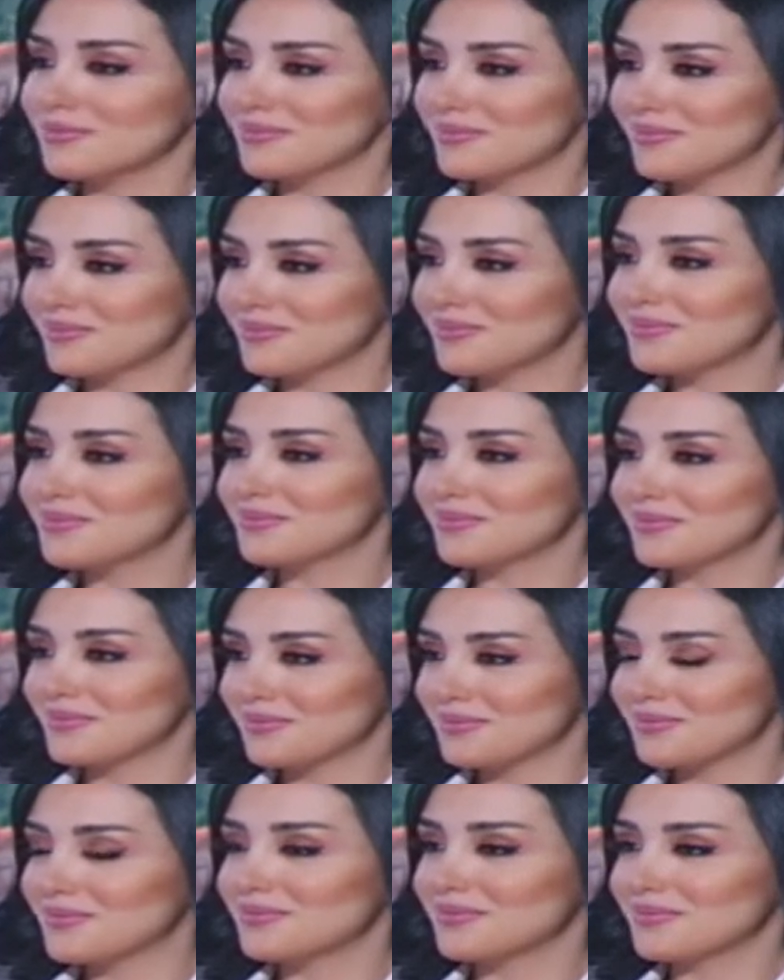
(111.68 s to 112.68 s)

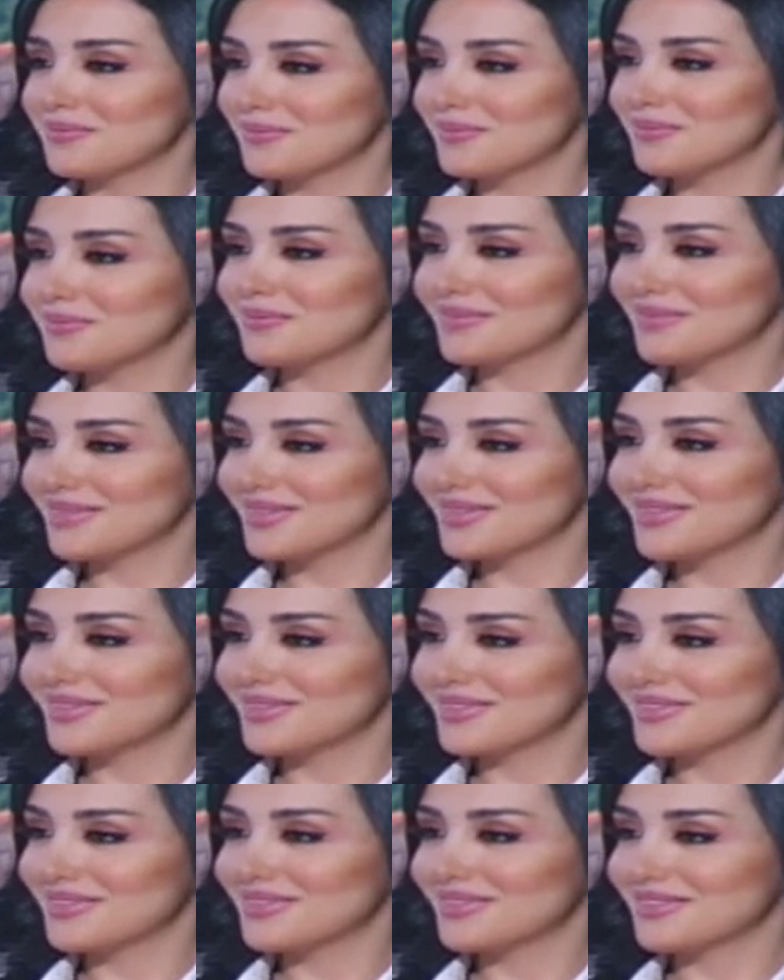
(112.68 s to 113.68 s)
لقيتك عندك
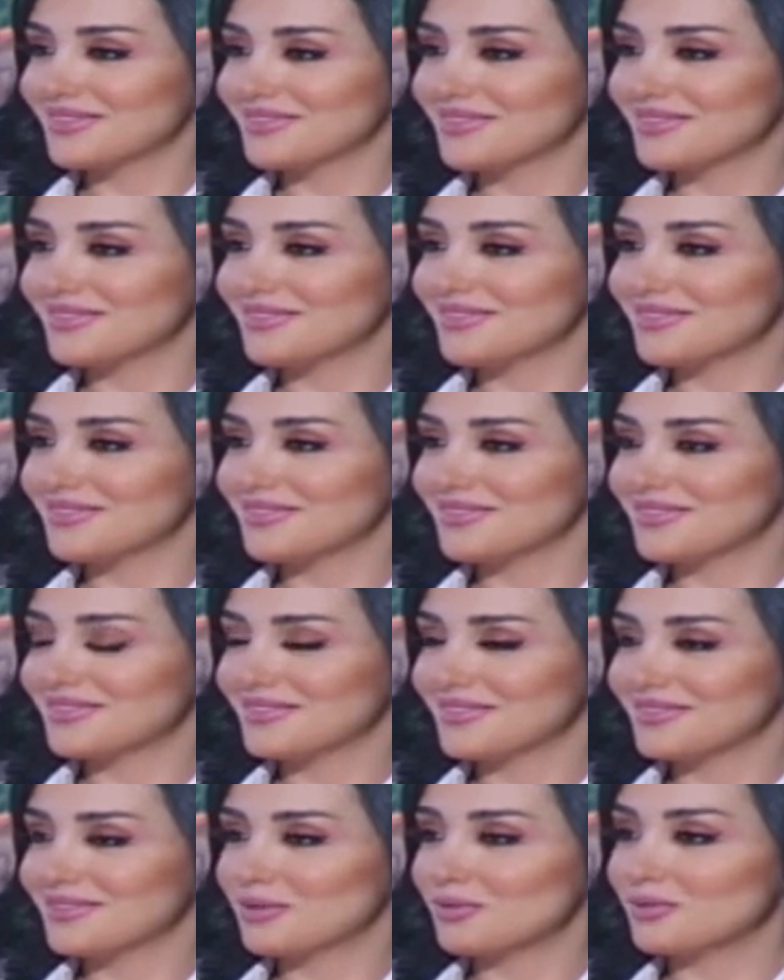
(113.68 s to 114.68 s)
متصل فانا لازم احكي
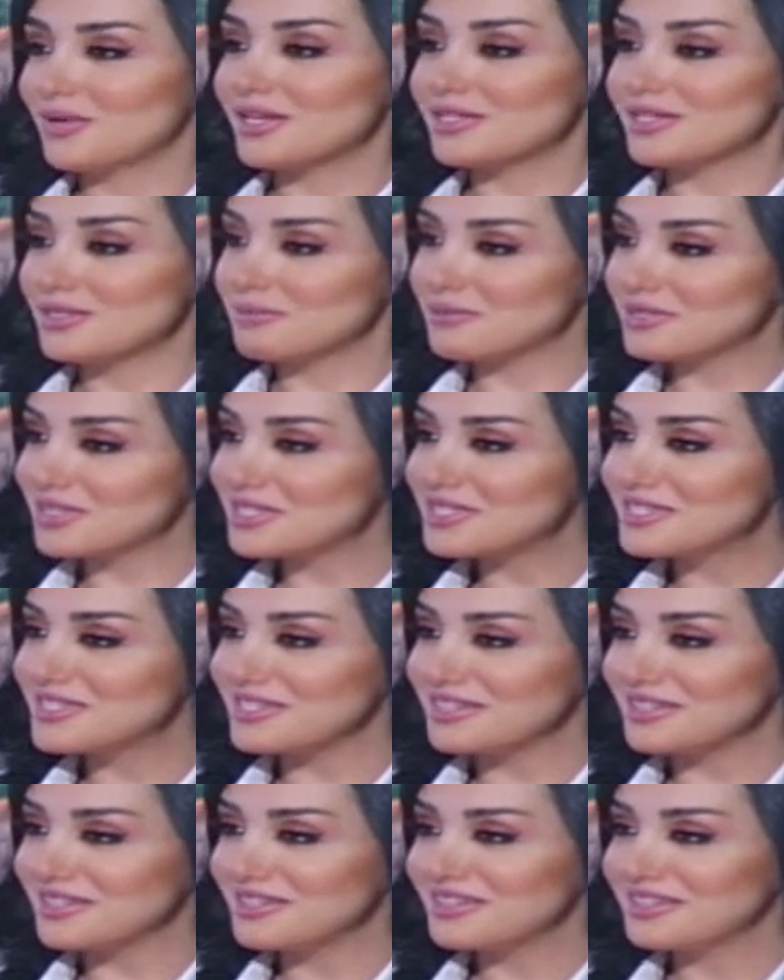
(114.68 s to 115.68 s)
معك
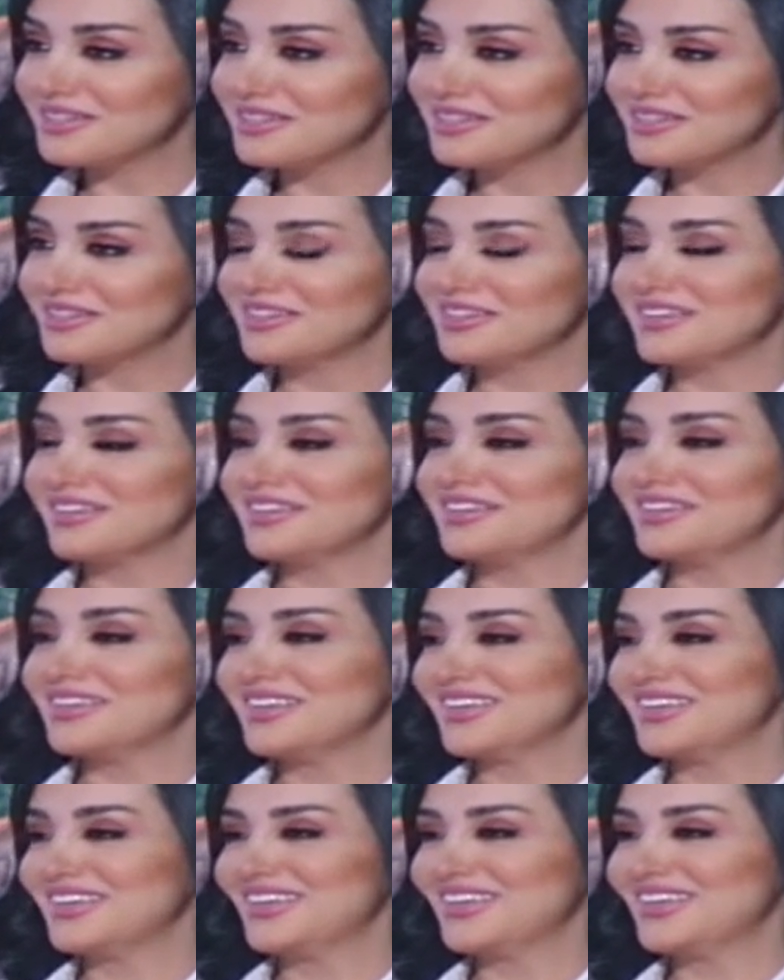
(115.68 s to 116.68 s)
9 و10 و11
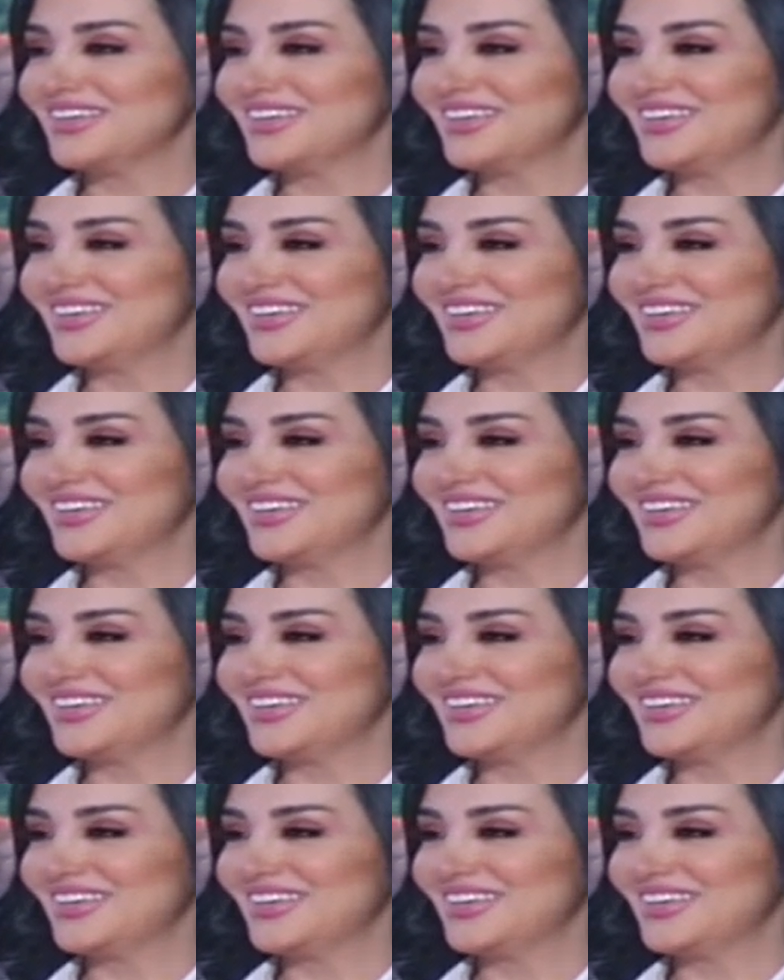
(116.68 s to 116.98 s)
و12 وانت